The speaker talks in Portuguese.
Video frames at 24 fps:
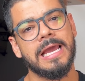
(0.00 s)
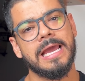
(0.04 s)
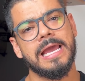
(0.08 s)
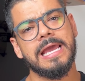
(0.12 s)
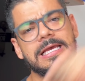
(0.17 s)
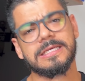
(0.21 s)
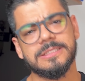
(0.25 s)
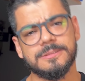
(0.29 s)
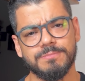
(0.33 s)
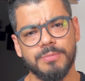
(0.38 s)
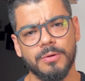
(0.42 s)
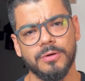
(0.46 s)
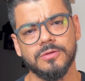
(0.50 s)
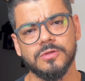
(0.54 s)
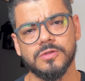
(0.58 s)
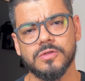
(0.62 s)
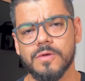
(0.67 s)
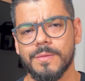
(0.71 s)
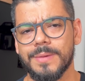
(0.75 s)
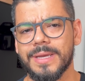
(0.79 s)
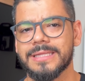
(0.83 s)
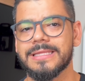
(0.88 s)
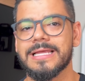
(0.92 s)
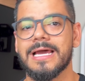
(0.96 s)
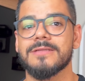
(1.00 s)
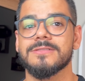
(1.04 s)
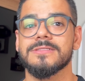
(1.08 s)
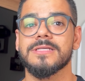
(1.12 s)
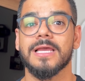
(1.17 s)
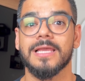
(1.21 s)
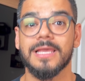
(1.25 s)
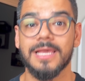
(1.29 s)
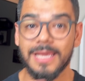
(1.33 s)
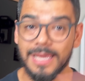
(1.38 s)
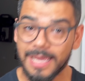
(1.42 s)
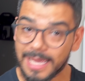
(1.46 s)
Responda os comentários
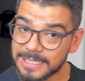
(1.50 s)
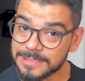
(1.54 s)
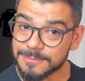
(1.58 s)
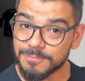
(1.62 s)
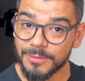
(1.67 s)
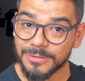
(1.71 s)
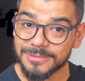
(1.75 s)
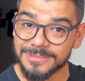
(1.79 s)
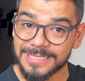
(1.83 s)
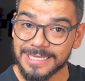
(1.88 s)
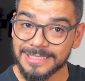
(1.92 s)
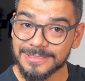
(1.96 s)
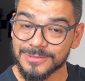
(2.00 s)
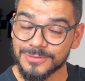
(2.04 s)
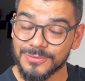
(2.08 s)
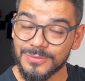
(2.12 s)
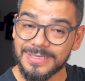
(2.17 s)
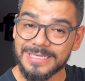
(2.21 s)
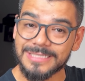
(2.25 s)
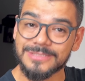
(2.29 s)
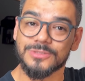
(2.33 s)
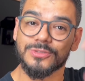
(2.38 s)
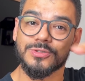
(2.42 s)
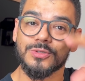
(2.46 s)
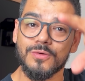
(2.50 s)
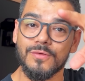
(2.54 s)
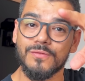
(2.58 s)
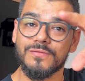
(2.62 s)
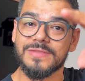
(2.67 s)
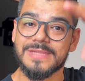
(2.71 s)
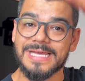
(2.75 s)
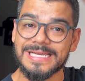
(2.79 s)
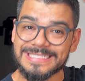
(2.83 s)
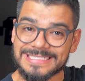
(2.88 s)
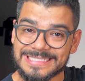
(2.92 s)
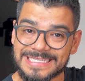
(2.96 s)
aqui e responda as tuas
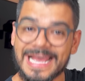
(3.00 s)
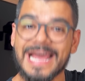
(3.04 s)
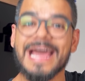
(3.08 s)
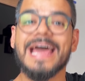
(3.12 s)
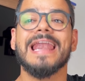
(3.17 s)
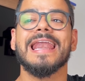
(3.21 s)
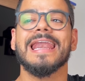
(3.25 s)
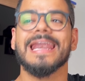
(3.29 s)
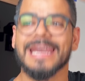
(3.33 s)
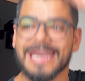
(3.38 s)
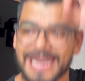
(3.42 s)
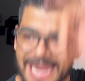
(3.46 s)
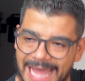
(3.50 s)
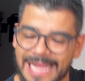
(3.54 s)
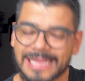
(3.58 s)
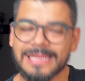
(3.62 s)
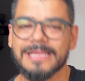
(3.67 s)
dúvidas lá